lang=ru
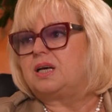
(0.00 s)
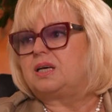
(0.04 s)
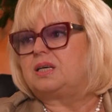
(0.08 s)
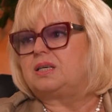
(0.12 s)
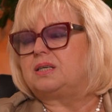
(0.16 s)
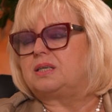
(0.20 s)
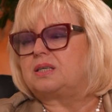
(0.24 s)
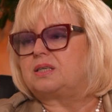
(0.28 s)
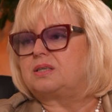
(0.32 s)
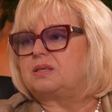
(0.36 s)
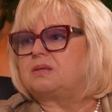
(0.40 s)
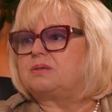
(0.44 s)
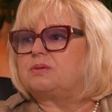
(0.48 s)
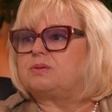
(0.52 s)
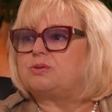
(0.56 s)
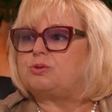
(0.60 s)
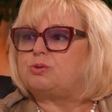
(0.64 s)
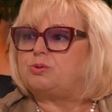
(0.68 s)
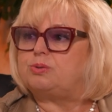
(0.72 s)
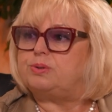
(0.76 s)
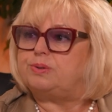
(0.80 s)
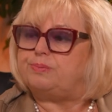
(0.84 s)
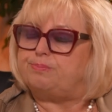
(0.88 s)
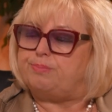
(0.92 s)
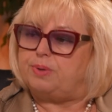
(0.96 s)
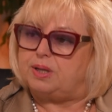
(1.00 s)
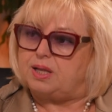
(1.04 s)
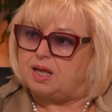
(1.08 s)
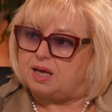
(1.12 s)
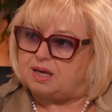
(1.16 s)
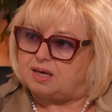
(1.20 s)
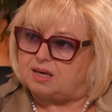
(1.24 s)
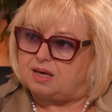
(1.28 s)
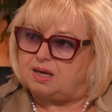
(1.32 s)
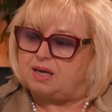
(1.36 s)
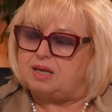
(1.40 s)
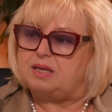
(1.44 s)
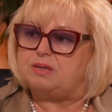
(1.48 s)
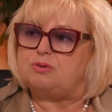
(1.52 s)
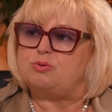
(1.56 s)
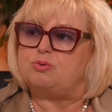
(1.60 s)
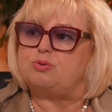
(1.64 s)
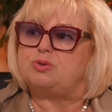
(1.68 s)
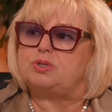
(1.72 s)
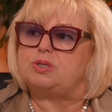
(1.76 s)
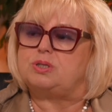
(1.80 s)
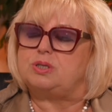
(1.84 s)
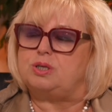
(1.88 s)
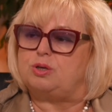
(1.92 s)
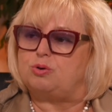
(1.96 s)
э, молока, то
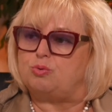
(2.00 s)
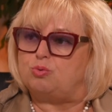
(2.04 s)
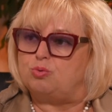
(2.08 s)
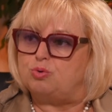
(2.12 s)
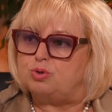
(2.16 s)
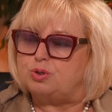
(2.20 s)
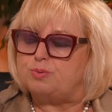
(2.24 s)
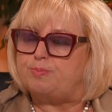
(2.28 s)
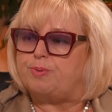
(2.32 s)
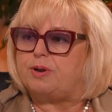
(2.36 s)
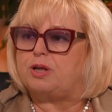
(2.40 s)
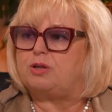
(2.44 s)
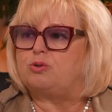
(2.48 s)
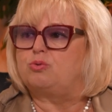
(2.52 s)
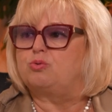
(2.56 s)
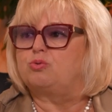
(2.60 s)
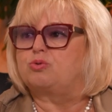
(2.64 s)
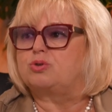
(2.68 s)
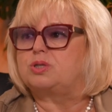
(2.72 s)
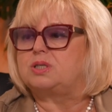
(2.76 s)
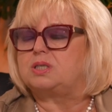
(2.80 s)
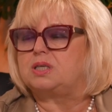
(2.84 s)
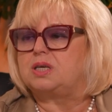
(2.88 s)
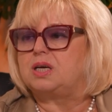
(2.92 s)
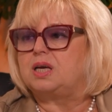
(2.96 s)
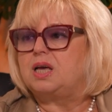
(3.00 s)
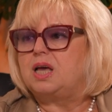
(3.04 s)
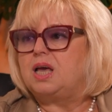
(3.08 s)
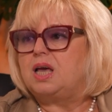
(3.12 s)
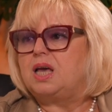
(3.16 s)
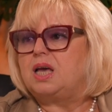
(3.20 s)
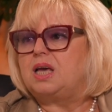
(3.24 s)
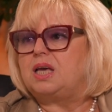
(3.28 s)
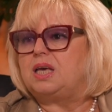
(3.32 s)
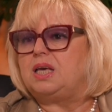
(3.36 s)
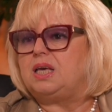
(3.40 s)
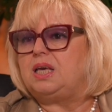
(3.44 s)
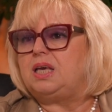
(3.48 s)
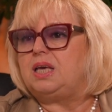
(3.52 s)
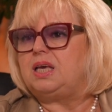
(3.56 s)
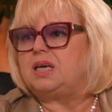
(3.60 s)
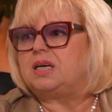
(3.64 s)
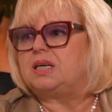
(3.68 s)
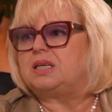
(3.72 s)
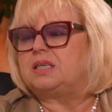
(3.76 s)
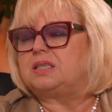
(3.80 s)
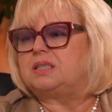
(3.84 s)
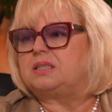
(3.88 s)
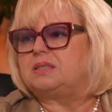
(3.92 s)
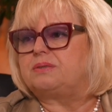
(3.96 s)
есть сельхозпродукции,
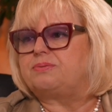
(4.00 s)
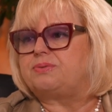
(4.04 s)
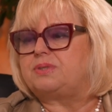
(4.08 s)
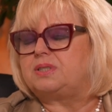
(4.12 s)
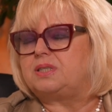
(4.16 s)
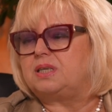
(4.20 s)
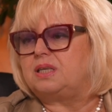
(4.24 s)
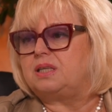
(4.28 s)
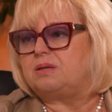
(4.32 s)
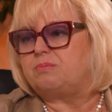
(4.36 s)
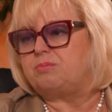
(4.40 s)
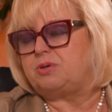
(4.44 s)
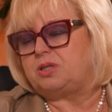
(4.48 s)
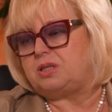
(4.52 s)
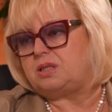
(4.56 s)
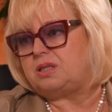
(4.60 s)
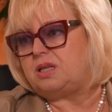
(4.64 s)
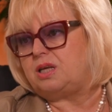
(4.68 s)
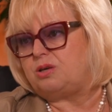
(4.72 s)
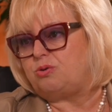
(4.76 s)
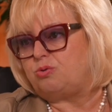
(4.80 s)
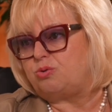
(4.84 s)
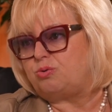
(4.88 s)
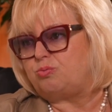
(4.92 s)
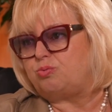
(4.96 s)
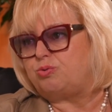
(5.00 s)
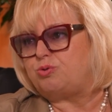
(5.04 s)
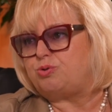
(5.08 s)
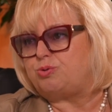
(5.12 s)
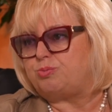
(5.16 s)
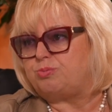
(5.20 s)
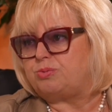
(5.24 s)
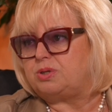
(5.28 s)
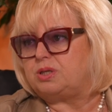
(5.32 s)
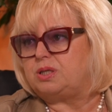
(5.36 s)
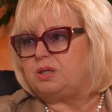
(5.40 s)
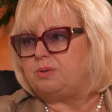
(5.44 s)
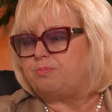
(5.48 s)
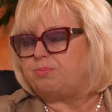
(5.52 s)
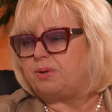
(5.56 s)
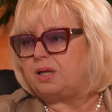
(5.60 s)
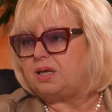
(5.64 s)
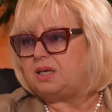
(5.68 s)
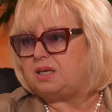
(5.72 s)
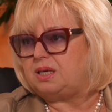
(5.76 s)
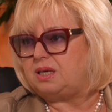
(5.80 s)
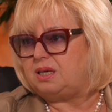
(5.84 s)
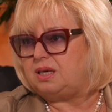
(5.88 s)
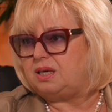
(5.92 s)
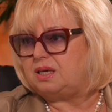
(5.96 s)
и в целом это дает, в общем-то,
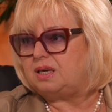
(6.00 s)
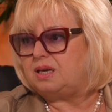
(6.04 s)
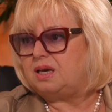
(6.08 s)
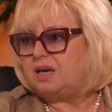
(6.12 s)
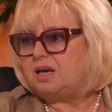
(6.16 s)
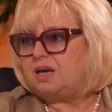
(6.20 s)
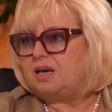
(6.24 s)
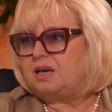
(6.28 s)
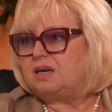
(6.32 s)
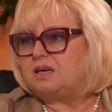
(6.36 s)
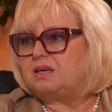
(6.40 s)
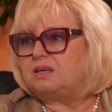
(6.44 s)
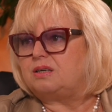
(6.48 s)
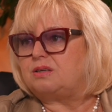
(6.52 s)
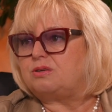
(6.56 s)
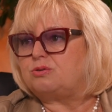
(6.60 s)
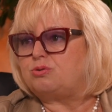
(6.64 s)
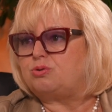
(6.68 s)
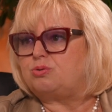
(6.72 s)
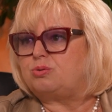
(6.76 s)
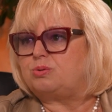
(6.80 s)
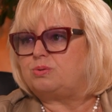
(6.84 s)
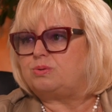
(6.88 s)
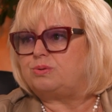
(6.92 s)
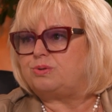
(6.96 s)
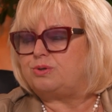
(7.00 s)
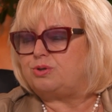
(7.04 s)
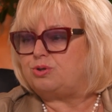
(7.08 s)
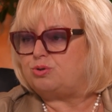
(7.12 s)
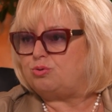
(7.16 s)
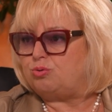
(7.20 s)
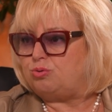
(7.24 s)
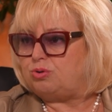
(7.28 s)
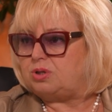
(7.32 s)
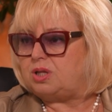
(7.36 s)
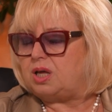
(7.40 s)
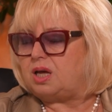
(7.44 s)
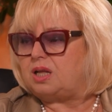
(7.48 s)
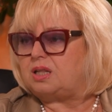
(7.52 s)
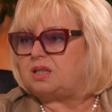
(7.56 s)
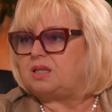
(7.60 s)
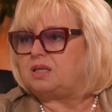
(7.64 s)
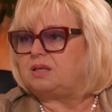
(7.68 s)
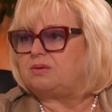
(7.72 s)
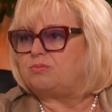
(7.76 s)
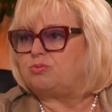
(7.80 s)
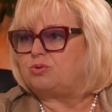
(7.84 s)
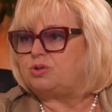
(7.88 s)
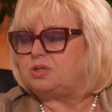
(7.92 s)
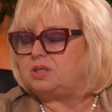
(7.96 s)
неплохие
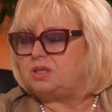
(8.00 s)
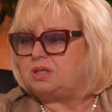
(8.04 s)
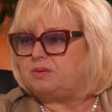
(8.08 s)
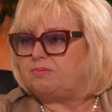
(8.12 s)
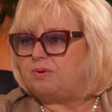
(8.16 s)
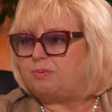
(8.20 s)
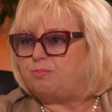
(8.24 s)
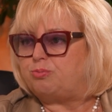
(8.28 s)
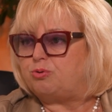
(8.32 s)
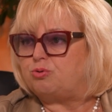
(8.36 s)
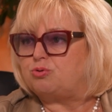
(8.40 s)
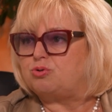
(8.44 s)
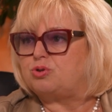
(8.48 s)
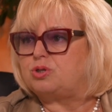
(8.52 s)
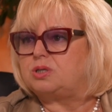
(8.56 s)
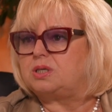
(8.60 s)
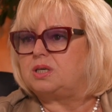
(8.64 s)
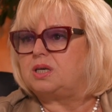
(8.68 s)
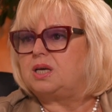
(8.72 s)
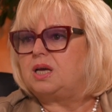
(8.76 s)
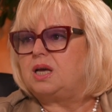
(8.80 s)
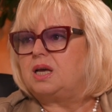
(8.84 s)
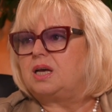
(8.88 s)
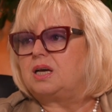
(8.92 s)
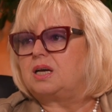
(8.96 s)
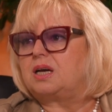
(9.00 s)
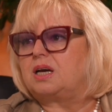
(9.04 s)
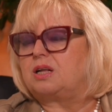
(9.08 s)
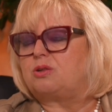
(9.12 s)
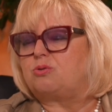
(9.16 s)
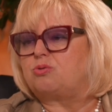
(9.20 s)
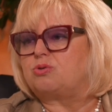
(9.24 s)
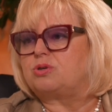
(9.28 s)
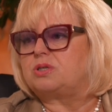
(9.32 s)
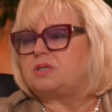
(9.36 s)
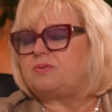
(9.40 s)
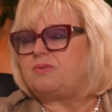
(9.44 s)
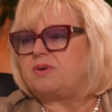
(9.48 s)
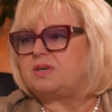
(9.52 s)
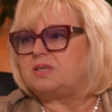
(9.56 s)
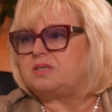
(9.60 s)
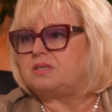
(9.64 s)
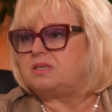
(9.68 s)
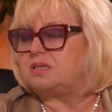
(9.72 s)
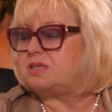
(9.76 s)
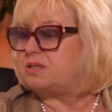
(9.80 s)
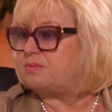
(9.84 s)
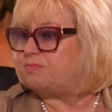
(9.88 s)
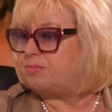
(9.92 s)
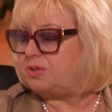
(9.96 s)
результаты. И вот те вопросы, которые
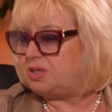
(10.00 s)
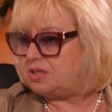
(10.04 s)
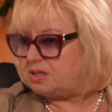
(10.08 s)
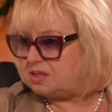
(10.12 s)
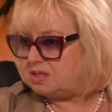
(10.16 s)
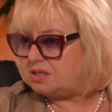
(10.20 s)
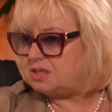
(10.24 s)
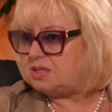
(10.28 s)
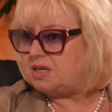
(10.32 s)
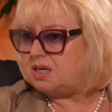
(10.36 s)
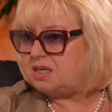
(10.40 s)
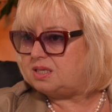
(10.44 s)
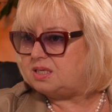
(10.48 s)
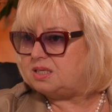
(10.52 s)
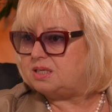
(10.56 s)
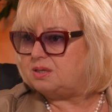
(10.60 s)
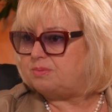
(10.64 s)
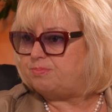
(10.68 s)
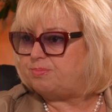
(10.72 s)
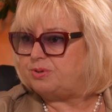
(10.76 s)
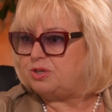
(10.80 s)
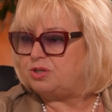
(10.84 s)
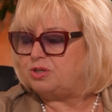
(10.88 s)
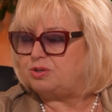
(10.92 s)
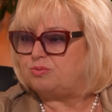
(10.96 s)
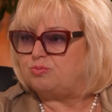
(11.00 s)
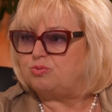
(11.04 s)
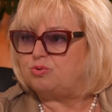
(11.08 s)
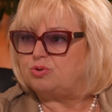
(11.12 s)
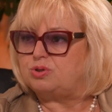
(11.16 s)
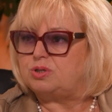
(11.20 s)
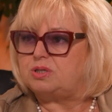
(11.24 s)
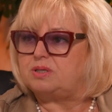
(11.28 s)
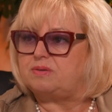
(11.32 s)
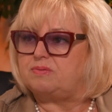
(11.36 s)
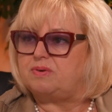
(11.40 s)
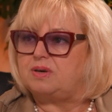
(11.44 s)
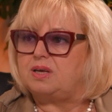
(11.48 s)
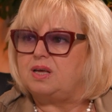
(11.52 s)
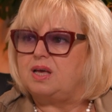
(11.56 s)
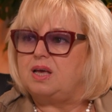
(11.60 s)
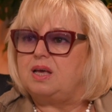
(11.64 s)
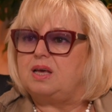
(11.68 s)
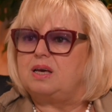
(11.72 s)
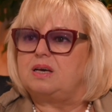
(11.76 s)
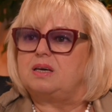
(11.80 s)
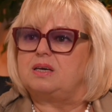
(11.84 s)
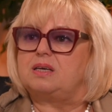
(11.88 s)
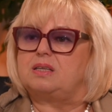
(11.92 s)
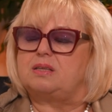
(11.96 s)
связаны с модернизацией производства,
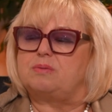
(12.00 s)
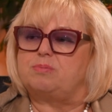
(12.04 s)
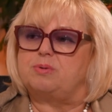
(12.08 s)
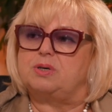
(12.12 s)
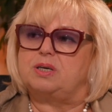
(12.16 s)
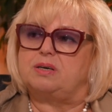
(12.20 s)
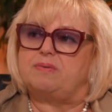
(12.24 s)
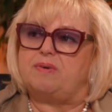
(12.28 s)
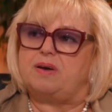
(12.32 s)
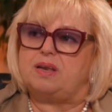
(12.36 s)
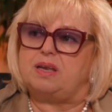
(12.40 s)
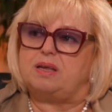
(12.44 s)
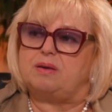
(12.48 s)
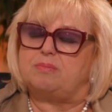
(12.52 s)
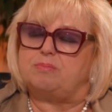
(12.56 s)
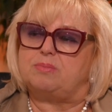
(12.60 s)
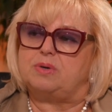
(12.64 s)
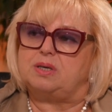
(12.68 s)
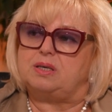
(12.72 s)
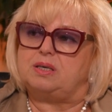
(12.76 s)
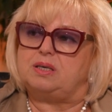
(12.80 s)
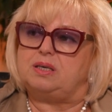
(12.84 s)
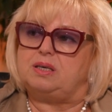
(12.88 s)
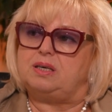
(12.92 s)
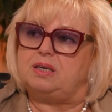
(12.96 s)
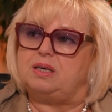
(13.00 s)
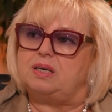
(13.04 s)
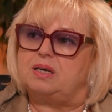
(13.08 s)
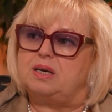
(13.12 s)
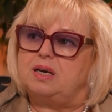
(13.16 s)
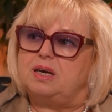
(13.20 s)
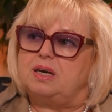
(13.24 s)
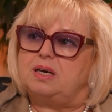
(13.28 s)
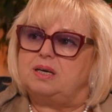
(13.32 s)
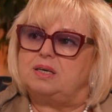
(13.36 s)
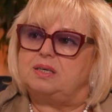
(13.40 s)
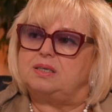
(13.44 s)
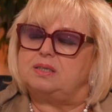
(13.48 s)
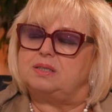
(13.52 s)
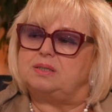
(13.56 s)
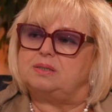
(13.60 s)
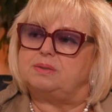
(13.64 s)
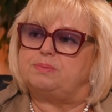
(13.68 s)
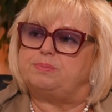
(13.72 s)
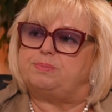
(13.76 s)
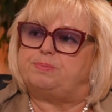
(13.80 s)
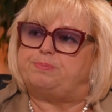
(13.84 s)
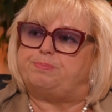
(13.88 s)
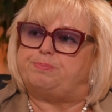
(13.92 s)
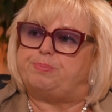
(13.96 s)
это мы говорим и
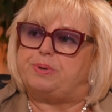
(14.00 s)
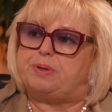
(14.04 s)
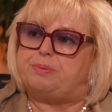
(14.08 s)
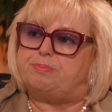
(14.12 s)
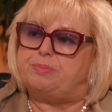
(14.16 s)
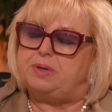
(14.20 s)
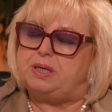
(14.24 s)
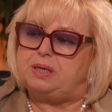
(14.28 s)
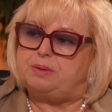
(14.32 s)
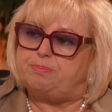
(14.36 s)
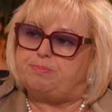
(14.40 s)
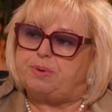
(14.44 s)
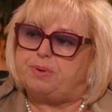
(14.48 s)
прямые